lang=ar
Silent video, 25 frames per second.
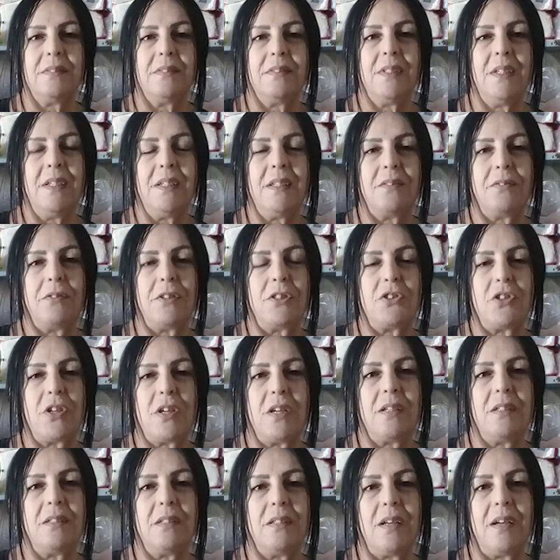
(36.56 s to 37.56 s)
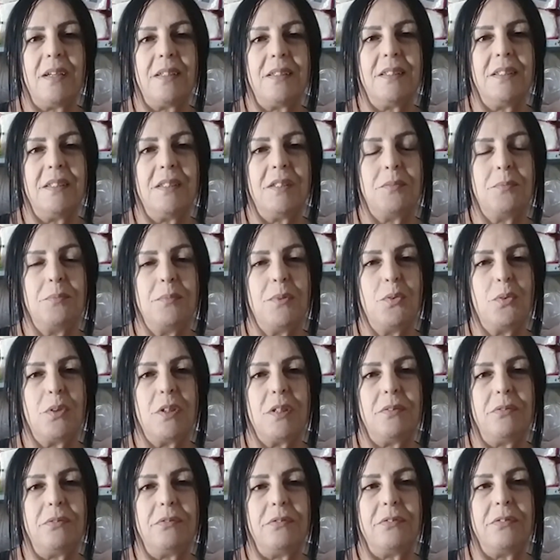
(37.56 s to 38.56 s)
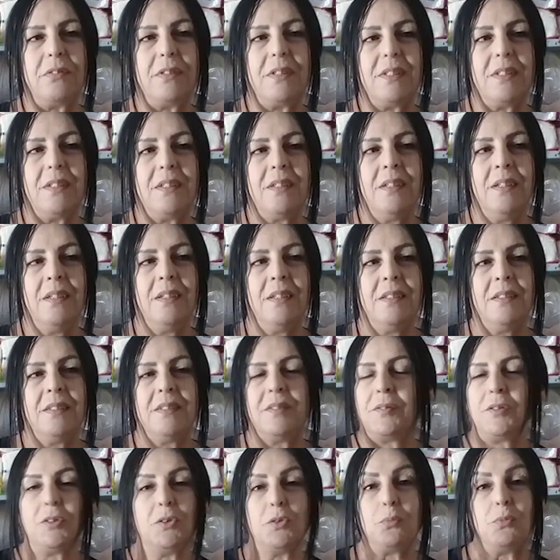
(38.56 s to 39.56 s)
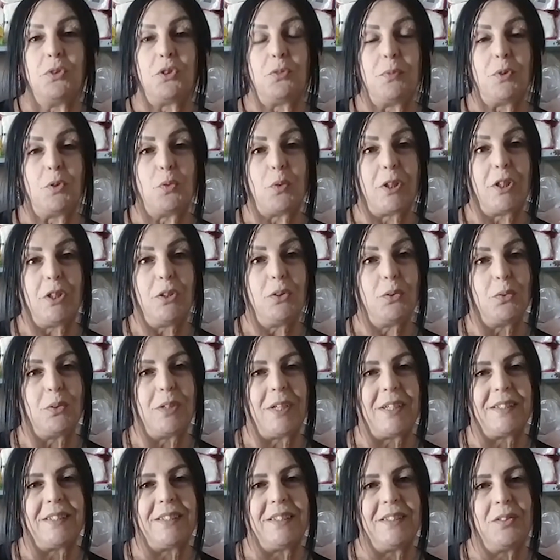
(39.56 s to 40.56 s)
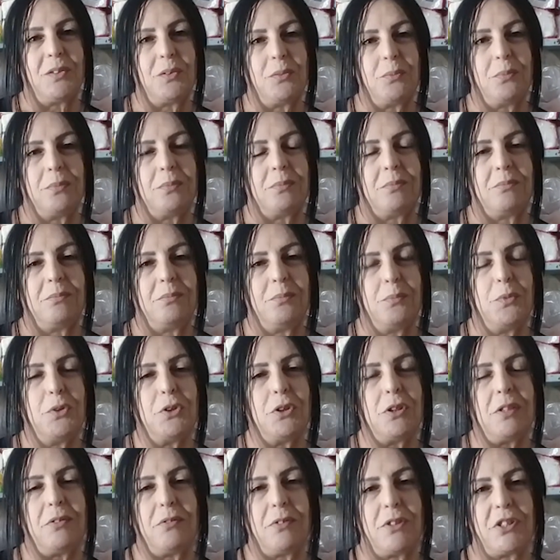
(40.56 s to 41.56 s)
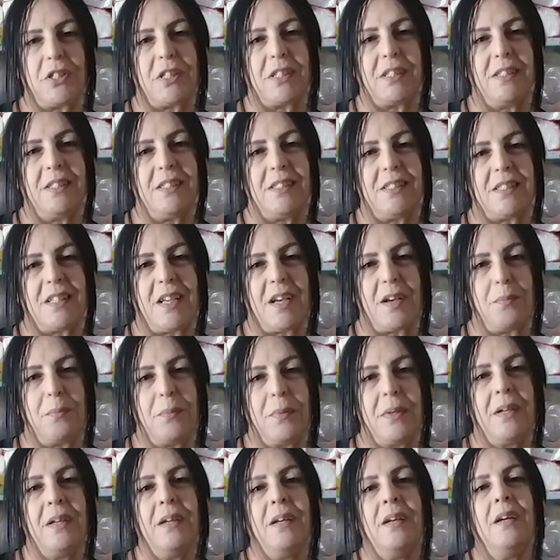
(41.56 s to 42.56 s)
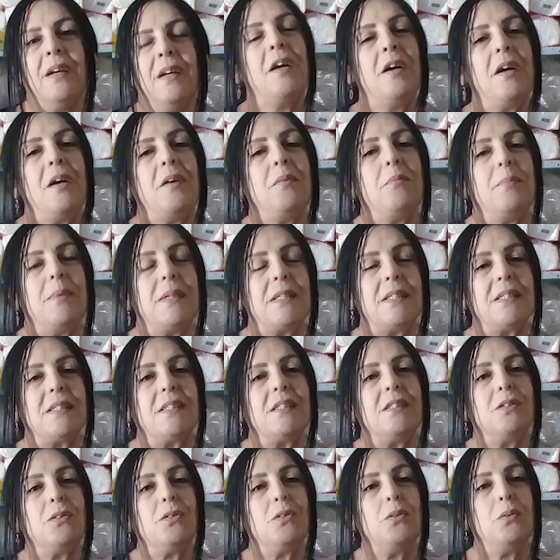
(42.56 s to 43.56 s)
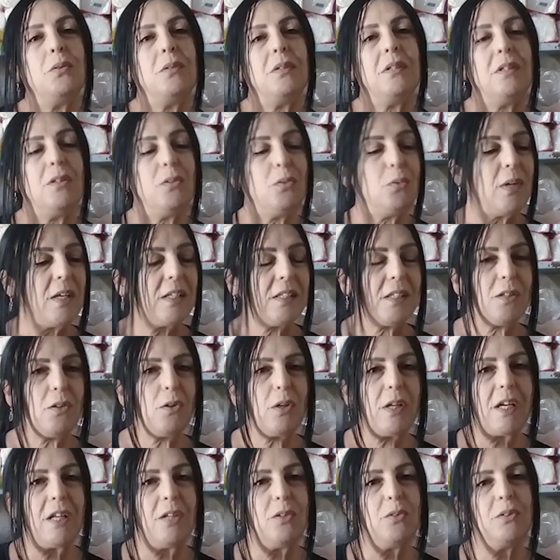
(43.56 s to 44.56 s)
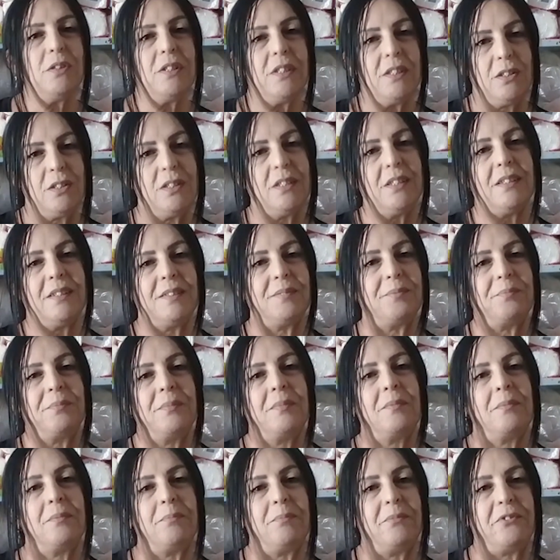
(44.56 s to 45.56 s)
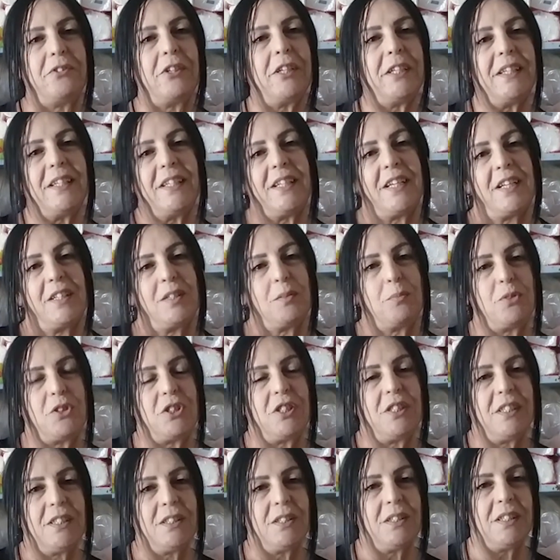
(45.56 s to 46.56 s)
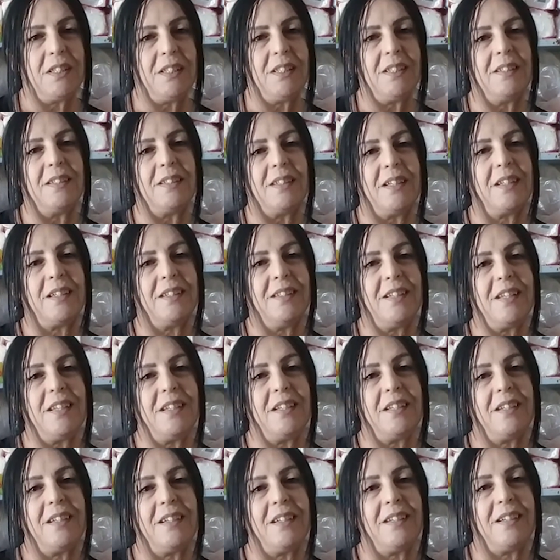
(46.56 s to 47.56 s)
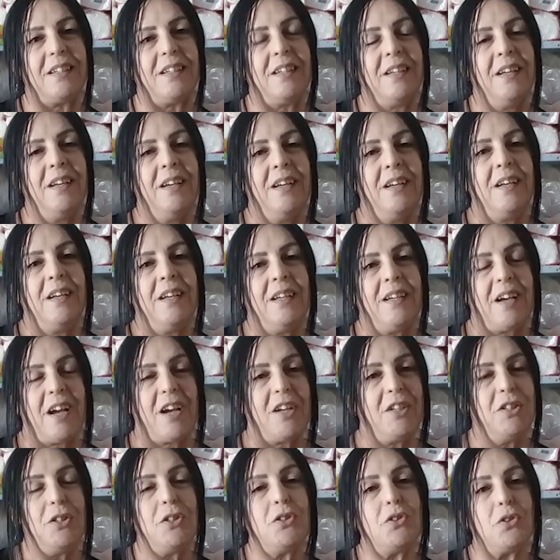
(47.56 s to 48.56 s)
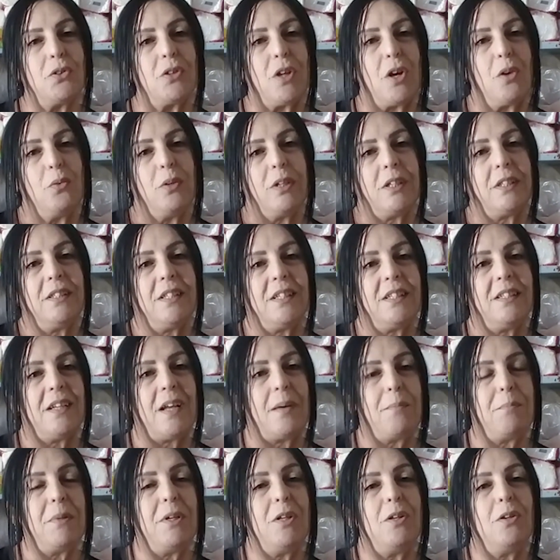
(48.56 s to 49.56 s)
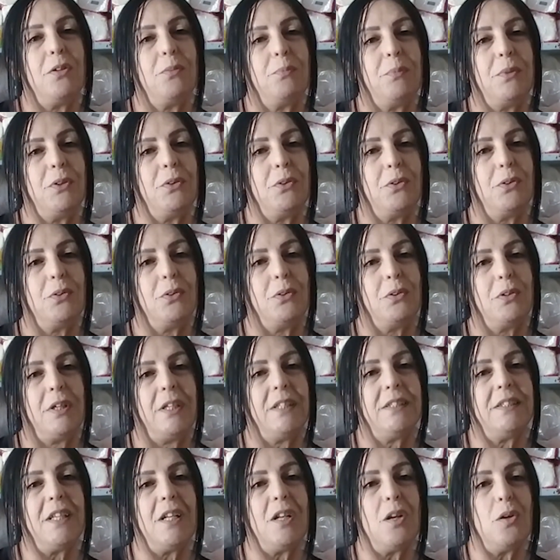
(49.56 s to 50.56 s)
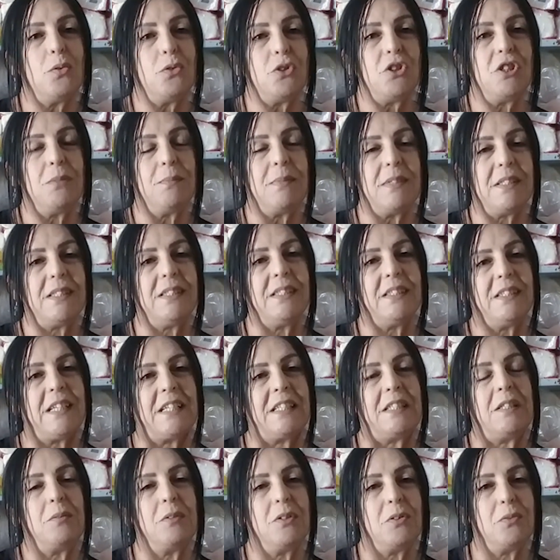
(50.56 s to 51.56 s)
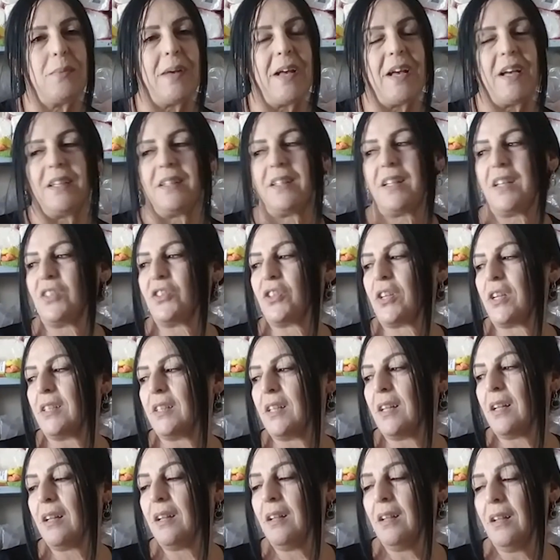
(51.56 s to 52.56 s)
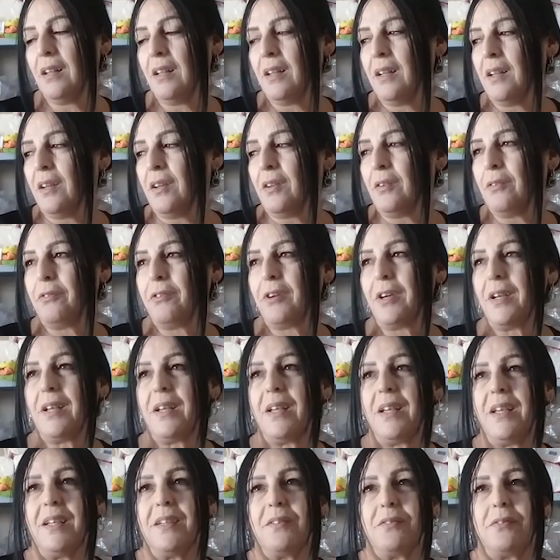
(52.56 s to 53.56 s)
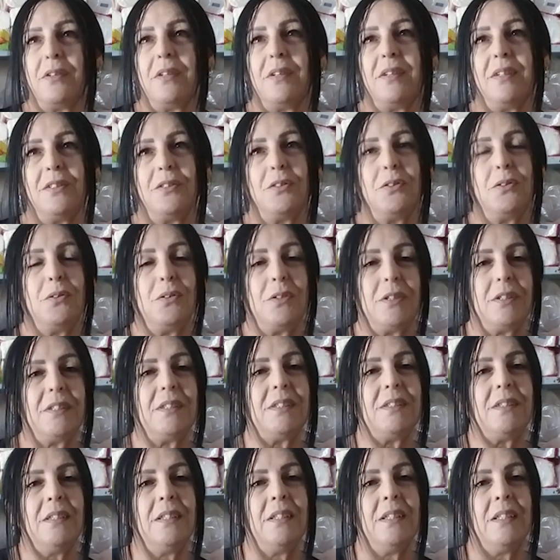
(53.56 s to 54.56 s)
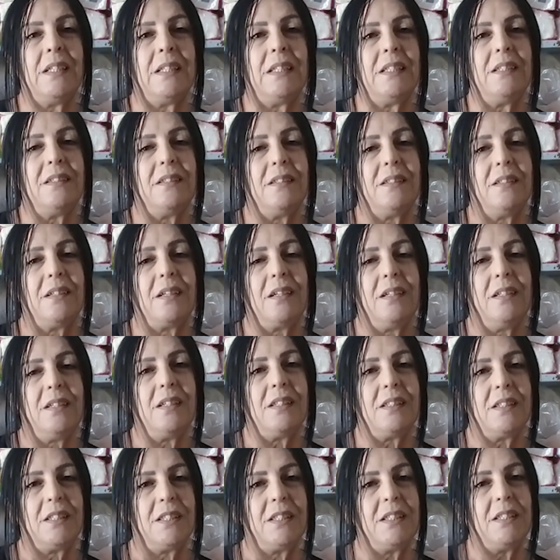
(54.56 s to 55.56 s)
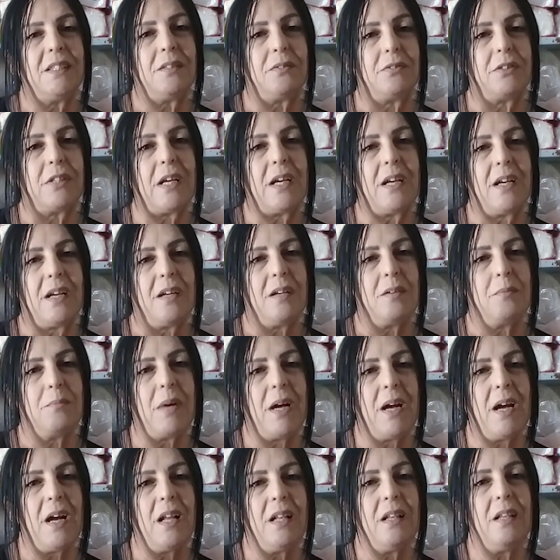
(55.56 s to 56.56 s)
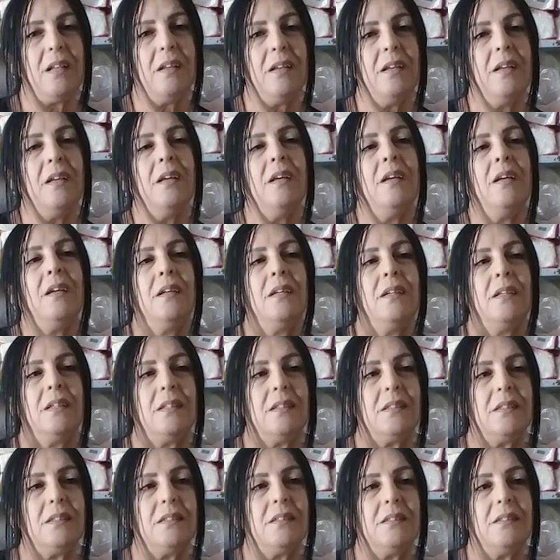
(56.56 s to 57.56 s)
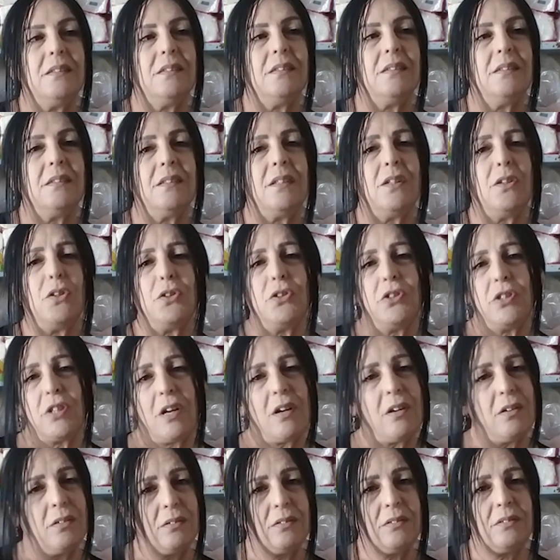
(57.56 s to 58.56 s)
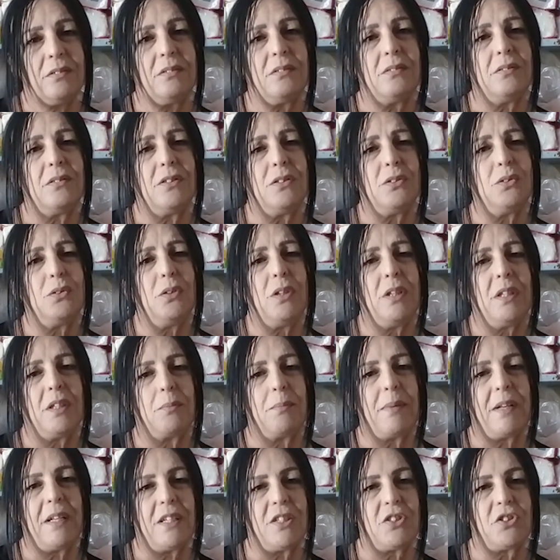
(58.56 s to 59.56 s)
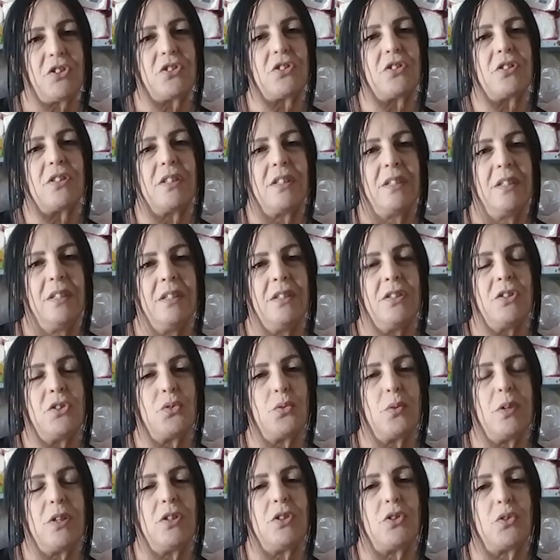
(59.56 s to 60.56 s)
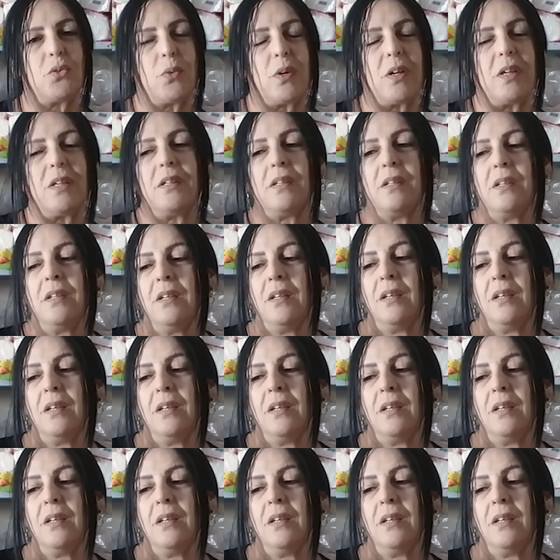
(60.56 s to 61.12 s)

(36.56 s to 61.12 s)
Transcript: هيك فجأة انحطيت بموقف آه، إنه مش متوقعته يعني إنه موت الفجأة كثير صعب آه، بس إنه الأولاد هذول خلوني إني بفكر يعني بشيء إني أقدر آه، أعيشهم أو أقدر أمن لهم منه حتى لو شيء بسيط يعني إنه ما أحتاج حدا فهيك فإنه آه، قررت اني افتح محل آه، خضرة وانه هيك بلش شوي شوي